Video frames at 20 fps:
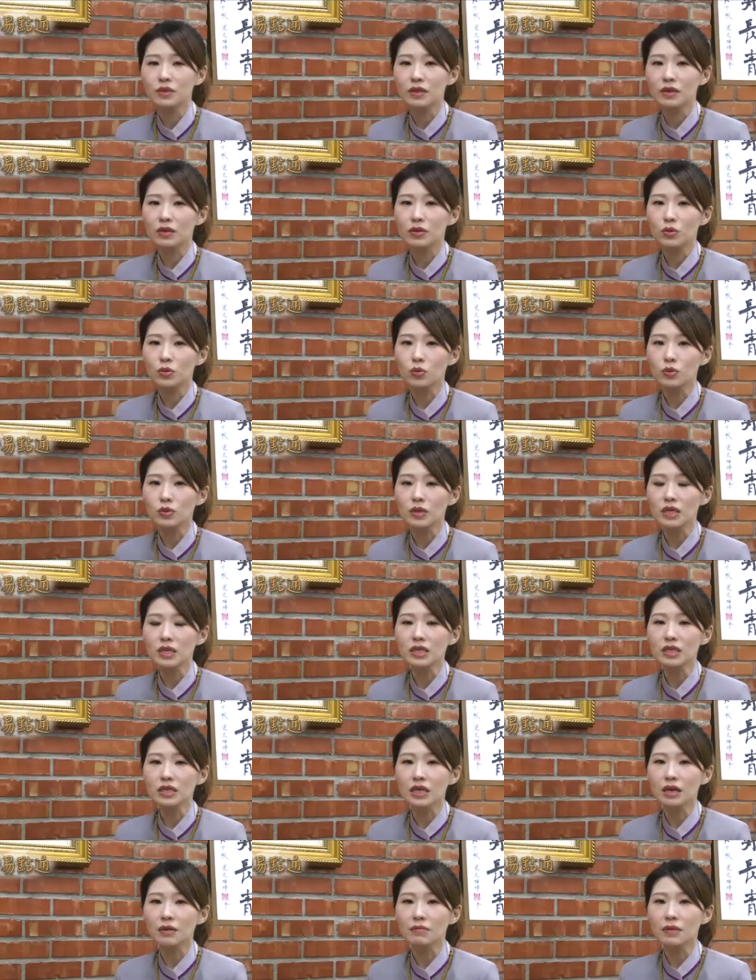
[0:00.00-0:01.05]
们的土
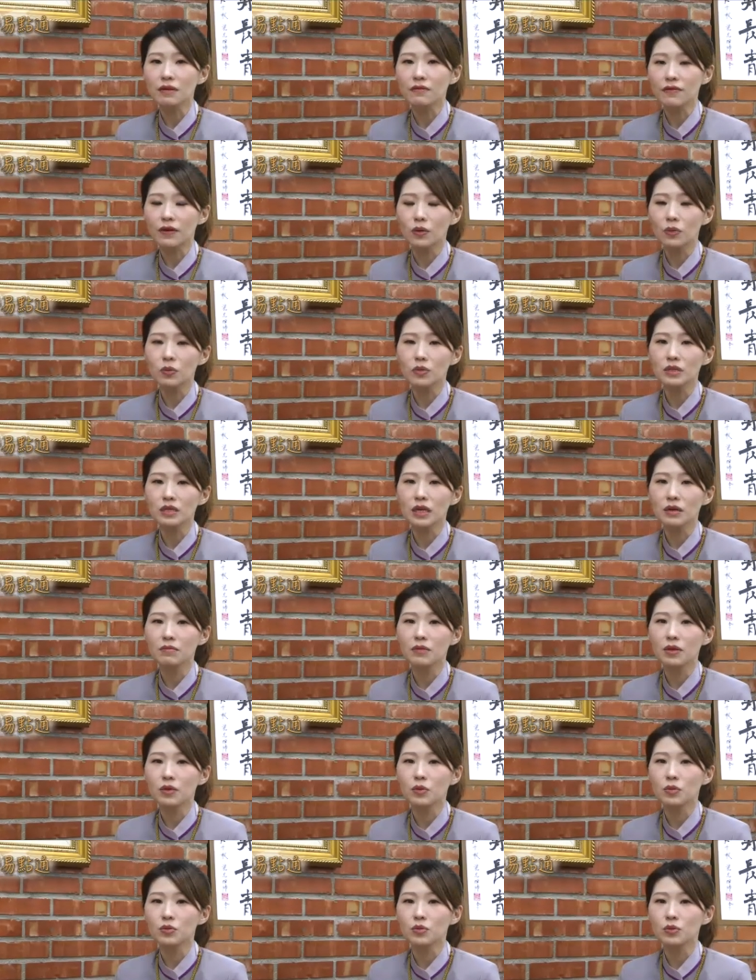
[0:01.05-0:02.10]
地上面、房屋上
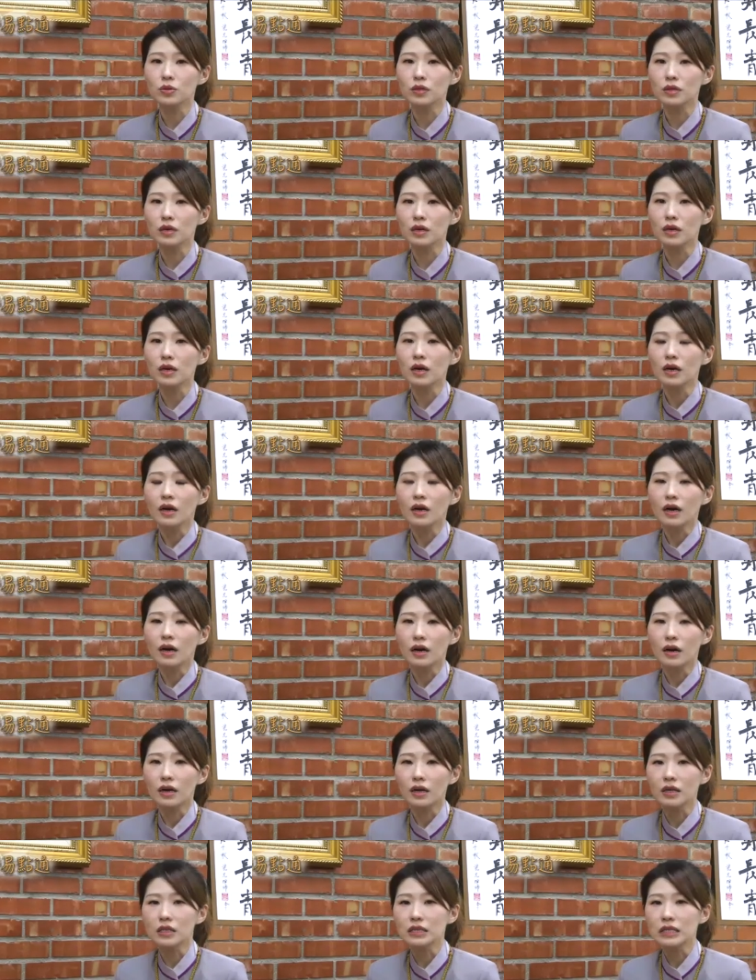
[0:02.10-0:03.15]
面，我觉得
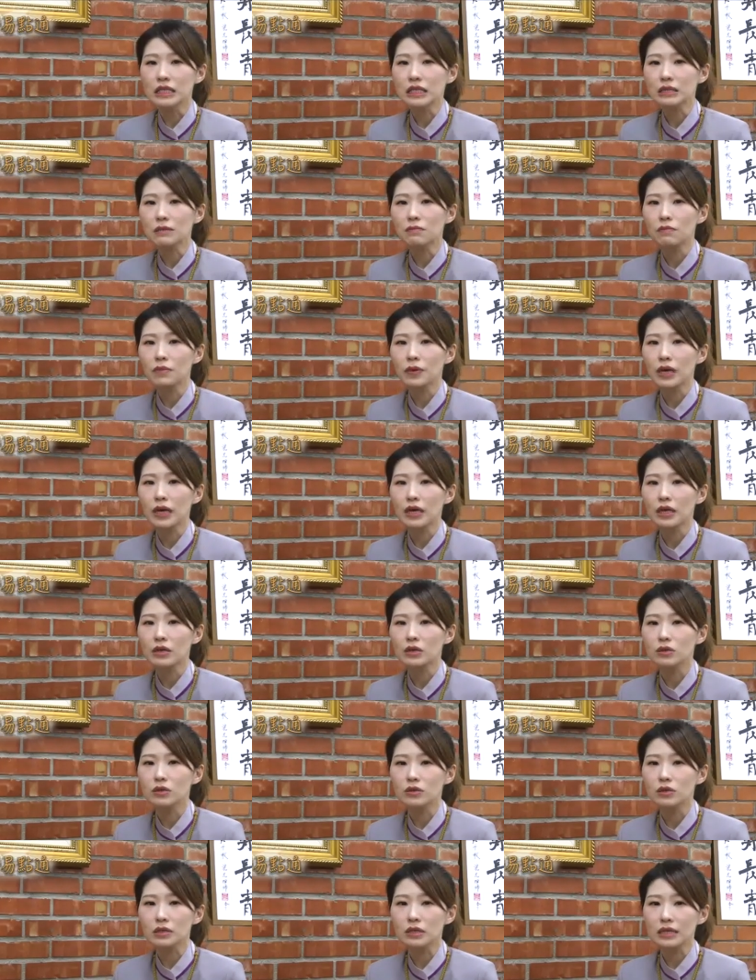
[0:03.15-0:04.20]
呃很敬
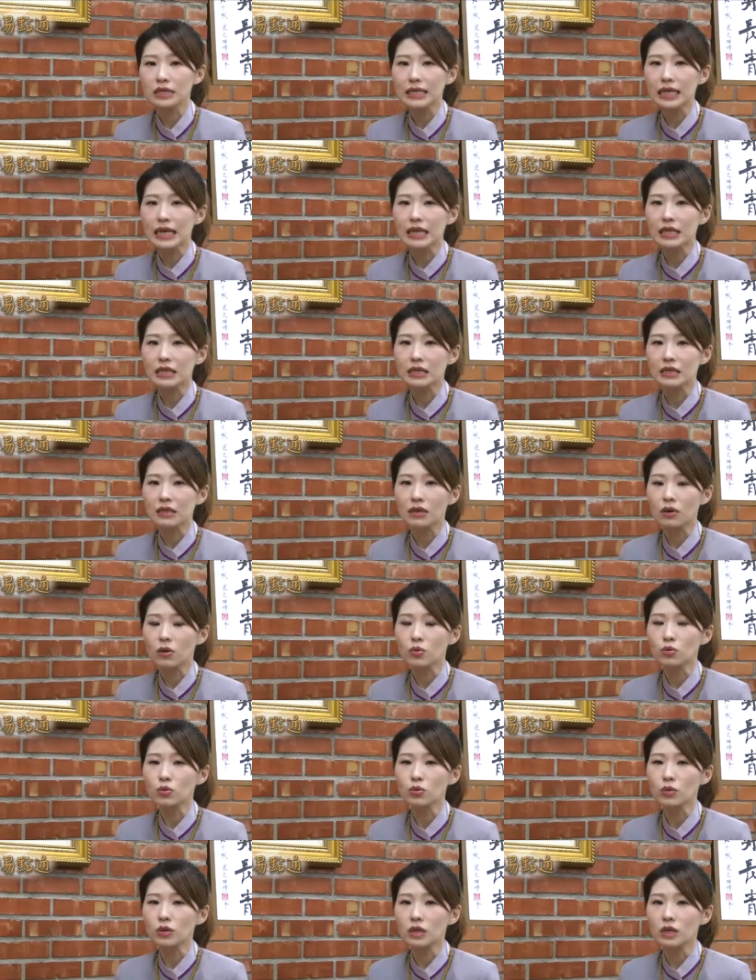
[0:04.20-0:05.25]
佩，在您的
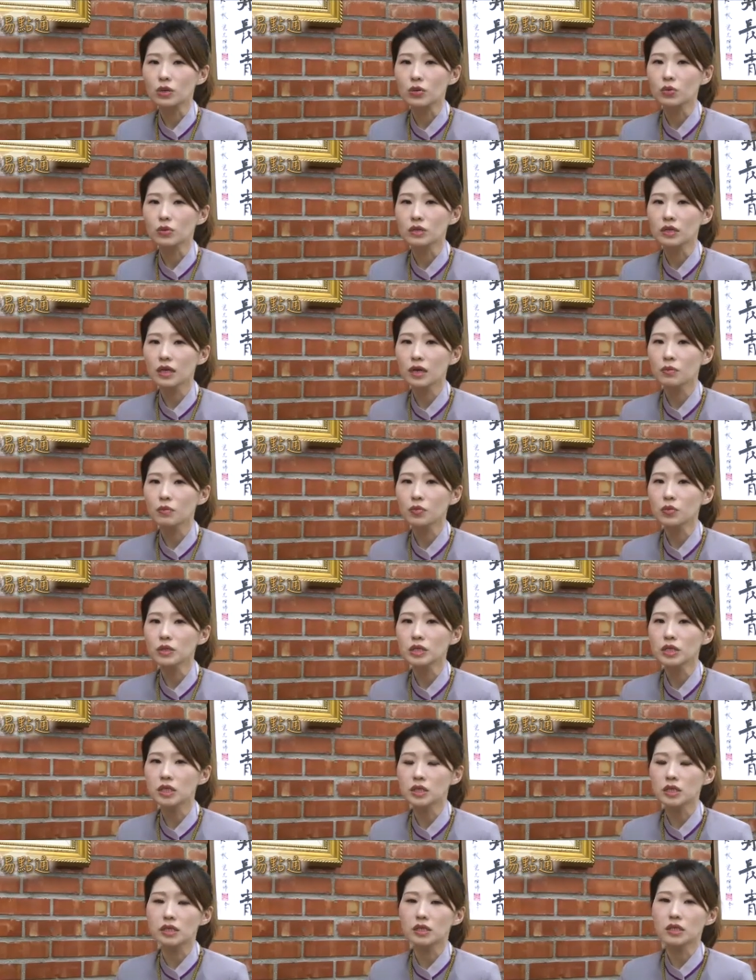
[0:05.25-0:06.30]
工作领域上，不
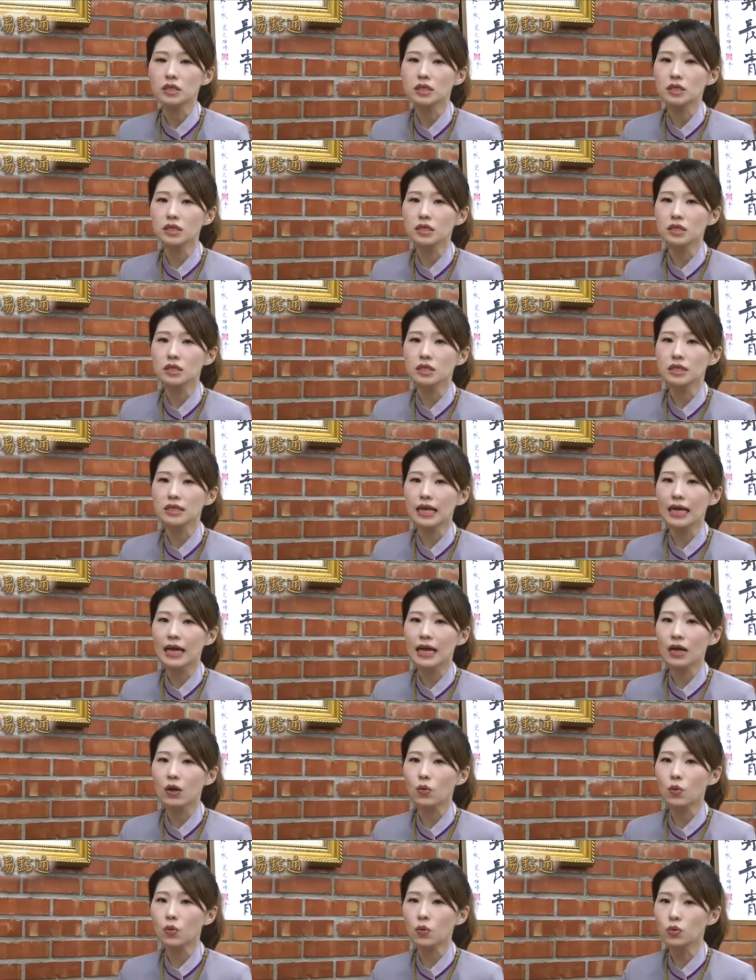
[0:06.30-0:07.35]
只是
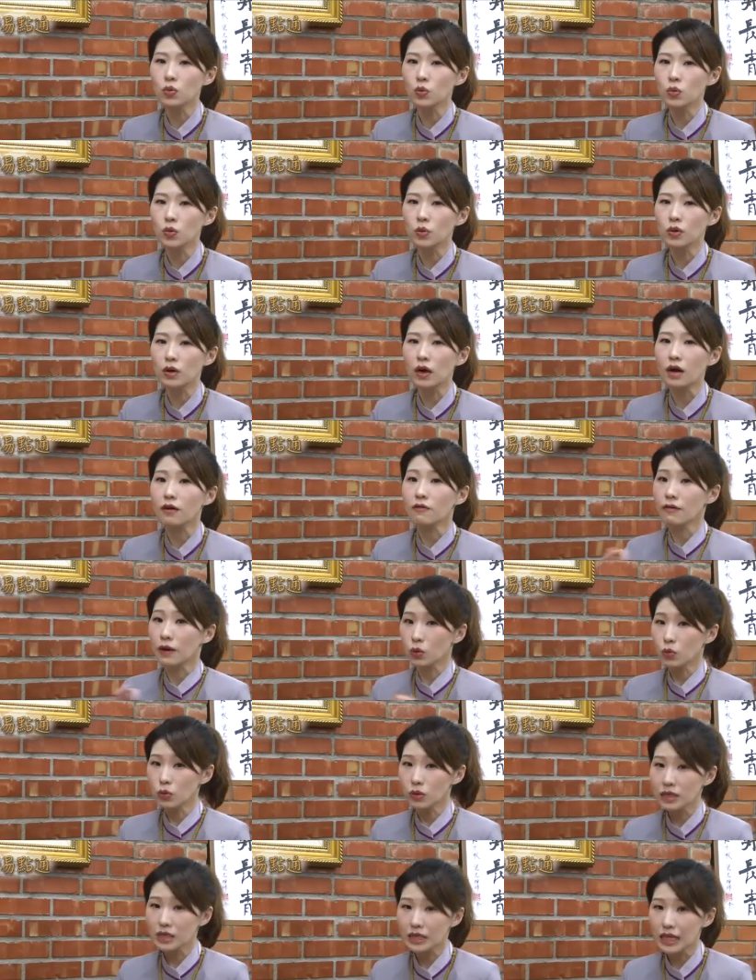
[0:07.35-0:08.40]
在屋呃
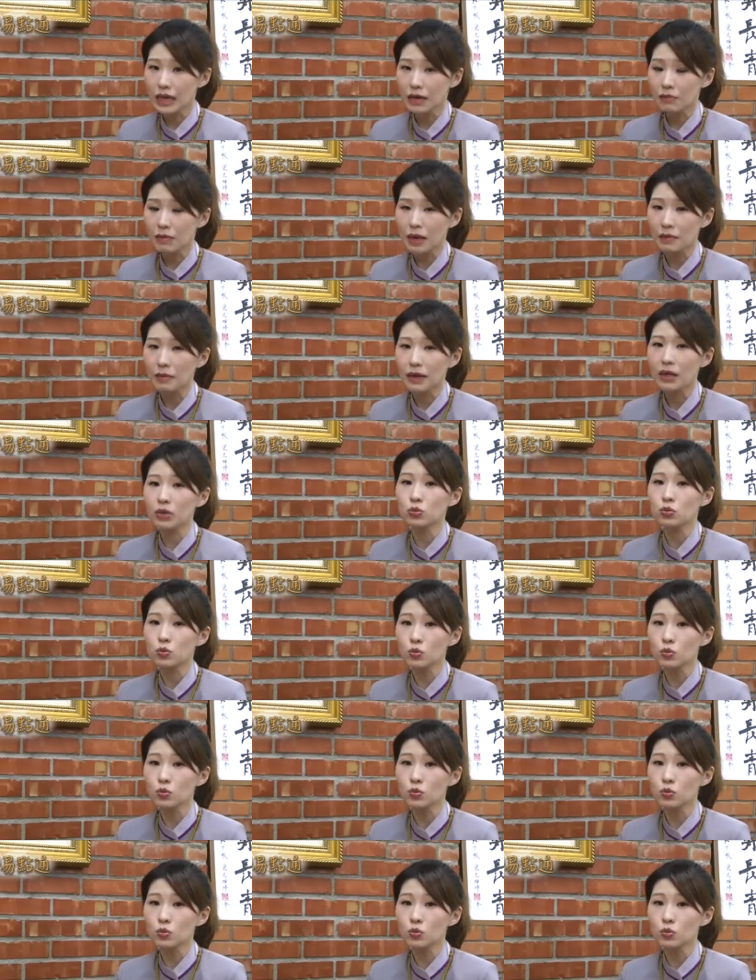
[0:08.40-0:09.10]
房屋的这样买卖、